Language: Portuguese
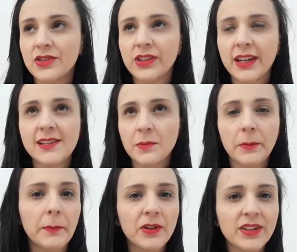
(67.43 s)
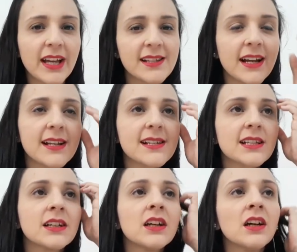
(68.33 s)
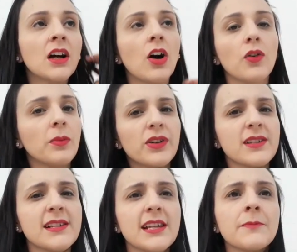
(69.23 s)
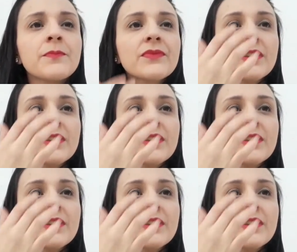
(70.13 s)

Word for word: Acho que é isso, minha mãe pagou 10 reais, alguma coisa assim.